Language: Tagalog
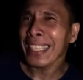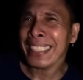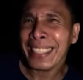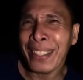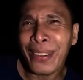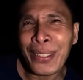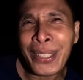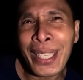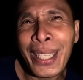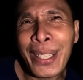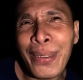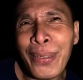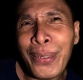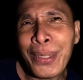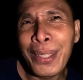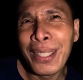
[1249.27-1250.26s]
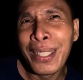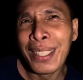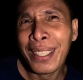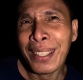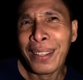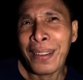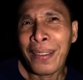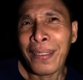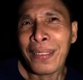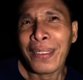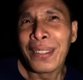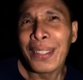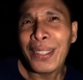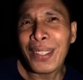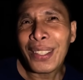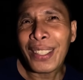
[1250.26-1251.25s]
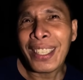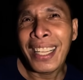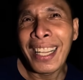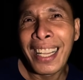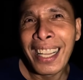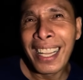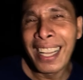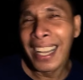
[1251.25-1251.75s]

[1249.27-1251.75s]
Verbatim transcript: kasi ako sa likod. Kasi pare, ang